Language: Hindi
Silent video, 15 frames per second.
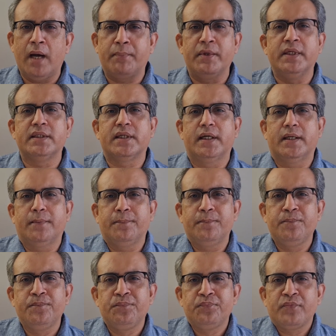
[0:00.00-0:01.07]
आपने था
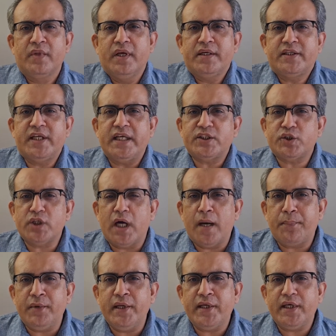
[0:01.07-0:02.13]
टेस्ट
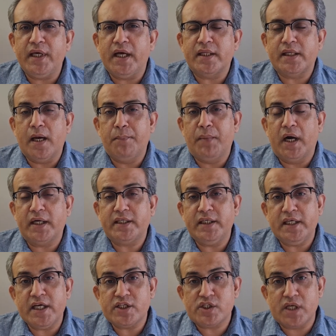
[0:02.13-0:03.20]
आपने किया था
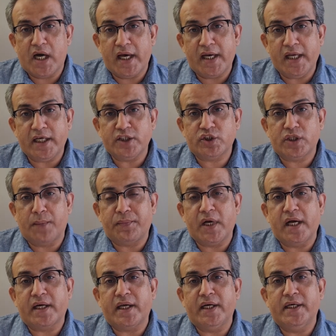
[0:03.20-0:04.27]
बाकी ये सारे के
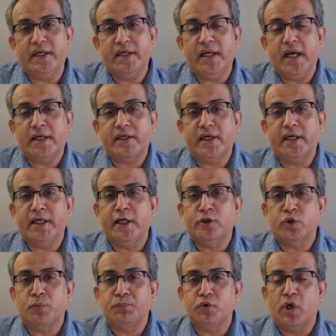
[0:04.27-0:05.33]
सबका क्रेडिट है
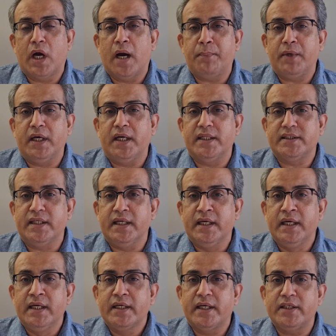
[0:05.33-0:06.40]
क्रेडिट तो पूरा आप ले लेते हैं
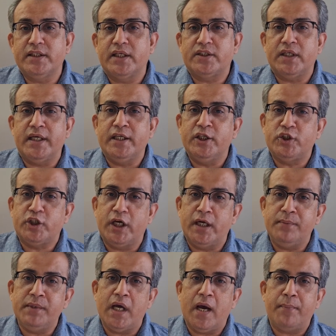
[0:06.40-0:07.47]
कि जैसे
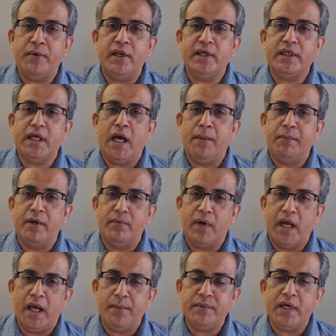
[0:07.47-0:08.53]
इनिशिएट भी आपने किया
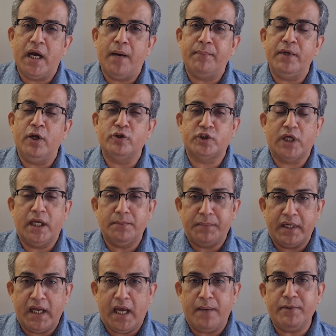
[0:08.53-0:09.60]
बनवाया भी आपने और शायद
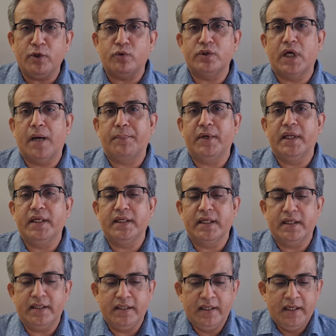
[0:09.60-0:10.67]
बनाया भी खुद आप नहीं है